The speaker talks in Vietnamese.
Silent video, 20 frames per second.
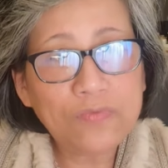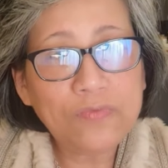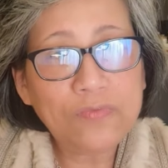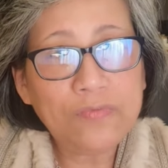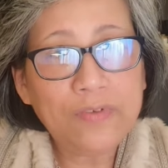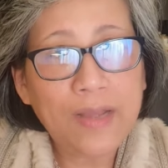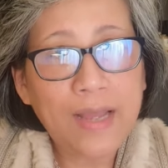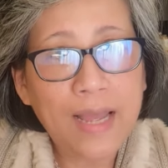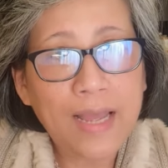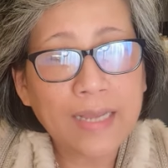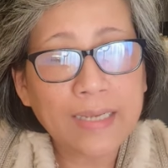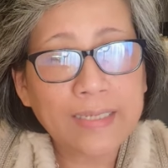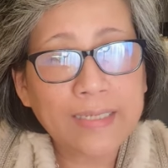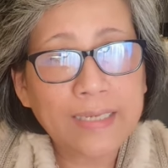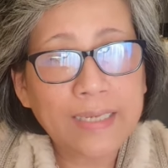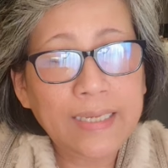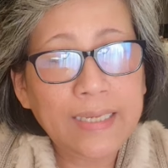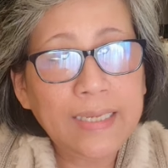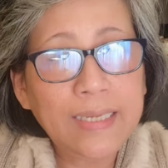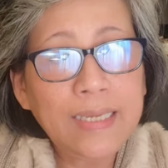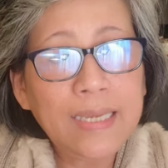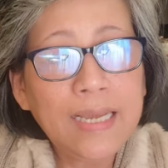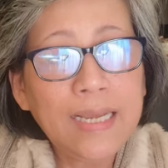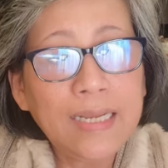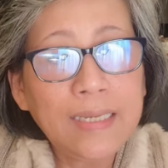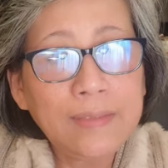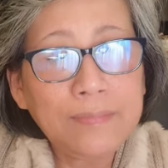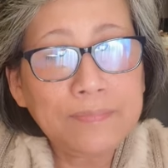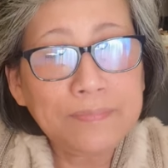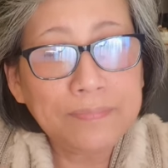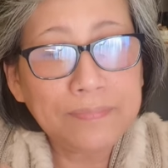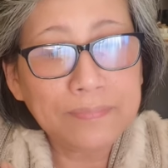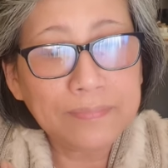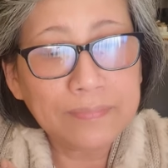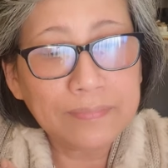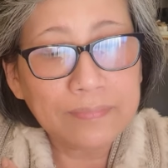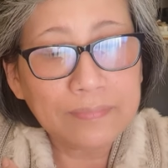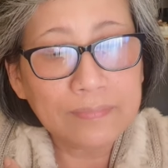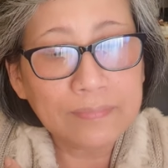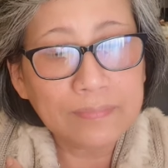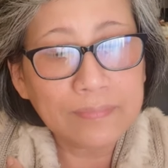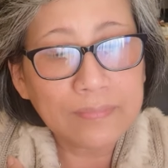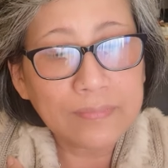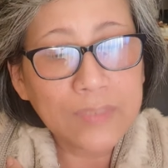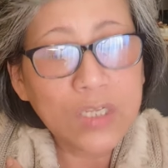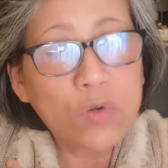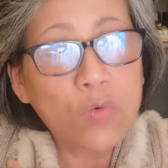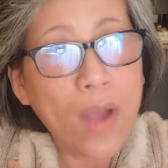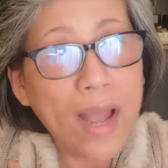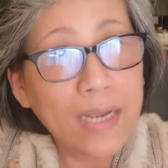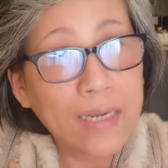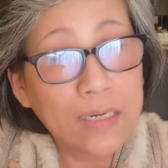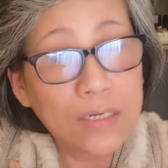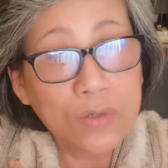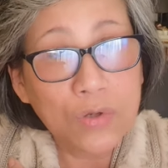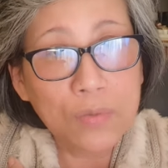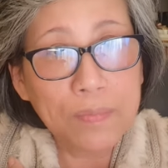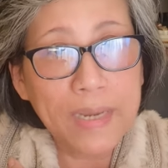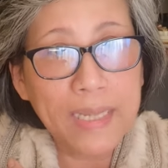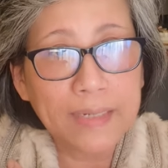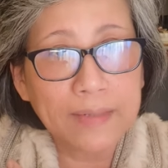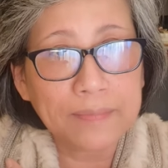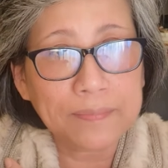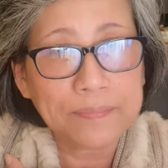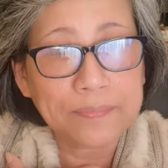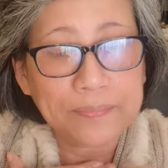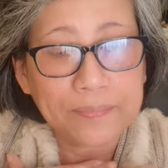về cái um, cái quá khứ của mình